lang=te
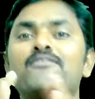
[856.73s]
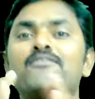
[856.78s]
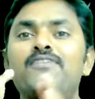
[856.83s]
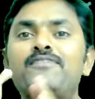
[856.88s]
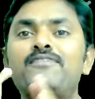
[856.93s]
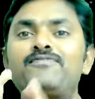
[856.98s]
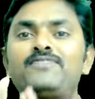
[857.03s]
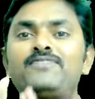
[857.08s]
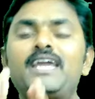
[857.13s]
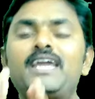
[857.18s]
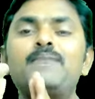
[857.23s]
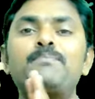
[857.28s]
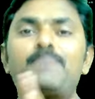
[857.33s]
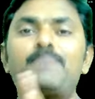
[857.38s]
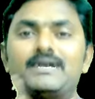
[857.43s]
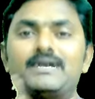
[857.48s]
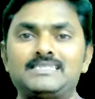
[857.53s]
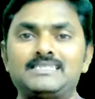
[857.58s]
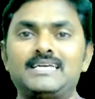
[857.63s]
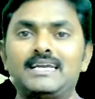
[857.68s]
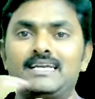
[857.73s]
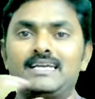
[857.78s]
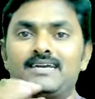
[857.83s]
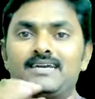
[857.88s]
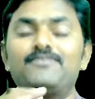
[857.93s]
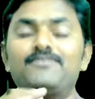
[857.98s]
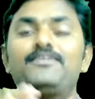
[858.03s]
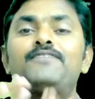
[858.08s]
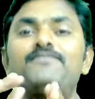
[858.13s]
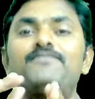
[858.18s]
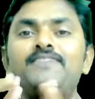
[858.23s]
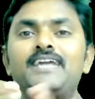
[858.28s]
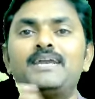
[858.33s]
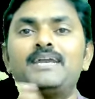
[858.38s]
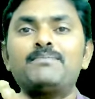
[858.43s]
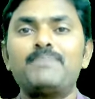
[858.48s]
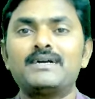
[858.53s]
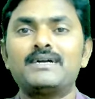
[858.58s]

ఫిఫ్టీన్ పర్సెంట్ ఫిఫ్టీన్